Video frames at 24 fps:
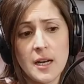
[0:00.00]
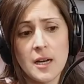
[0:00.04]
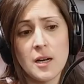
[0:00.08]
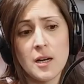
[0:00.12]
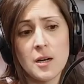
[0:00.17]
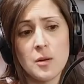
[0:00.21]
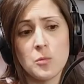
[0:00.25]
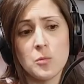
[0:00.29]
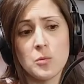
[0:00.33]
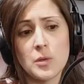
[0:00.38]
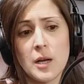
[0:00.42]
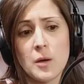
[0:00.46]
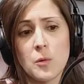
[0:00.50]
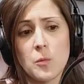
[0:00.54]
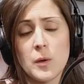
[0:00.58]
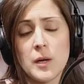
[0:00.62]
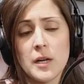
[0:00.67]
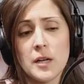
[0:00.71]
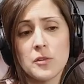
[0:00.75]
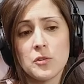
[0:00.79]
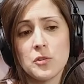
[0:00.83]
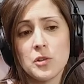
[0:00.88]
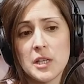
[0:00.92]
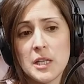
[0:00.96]
a un
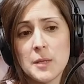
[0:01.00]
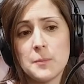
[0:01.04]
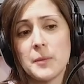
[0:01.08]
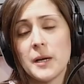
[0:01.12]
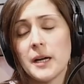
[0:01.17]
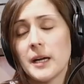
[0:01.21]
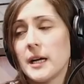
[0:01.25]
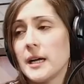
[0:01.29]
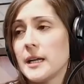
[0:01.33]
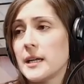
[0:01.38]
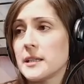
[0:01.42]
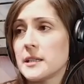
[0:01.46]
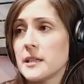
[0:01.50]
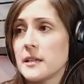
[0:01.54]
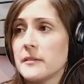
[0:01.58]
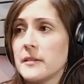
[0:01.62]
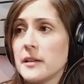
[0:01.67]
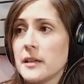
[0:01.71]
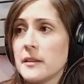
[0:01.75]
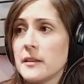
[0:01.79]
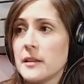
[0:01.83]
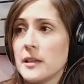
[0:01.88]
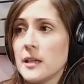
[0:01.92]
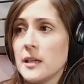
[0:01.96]
acuerdo y pagar a
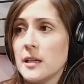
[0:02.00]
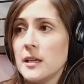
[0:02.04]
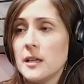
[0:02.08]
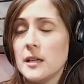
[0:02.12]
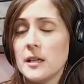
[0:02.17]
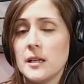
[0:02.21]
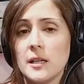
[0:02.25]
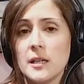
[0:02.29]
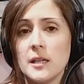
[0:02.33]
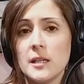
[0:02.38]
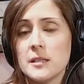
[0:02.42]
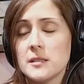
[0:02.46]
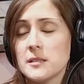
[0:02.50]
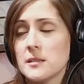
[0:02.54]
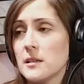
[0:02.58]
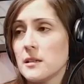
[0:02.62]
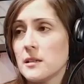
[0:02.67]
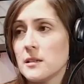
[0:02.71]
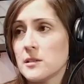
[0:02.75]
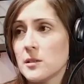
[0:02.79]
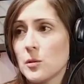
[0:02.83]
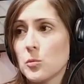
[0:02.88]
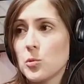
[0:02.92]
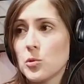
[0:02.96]
través de
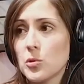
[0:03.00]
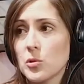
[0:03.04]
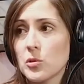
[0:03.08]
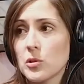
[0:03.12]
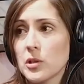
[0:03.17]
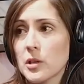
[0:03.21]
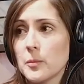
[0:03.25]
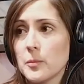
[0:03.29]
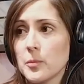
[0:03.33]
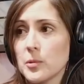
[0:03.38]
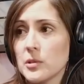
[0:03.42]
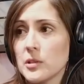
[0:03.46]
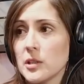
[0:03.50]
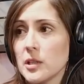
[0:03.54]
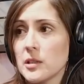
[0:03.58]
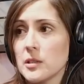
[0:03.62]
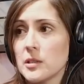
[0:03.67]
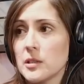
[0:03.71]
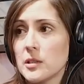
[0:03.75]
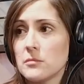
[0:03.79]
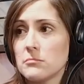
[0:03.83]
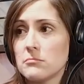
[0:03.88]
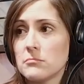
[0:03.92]
el, seguro correspondiente.